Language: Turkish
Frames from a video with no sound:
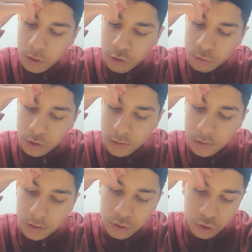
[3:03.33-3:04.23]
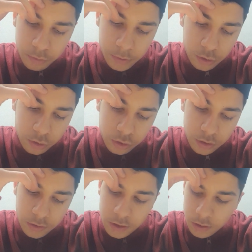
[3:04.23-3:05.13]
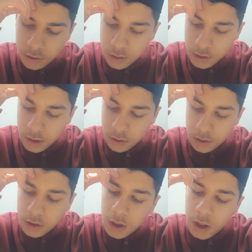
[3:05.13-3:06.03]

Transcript: komutasındaki Osmanlı ordusuna saldırarak yendi.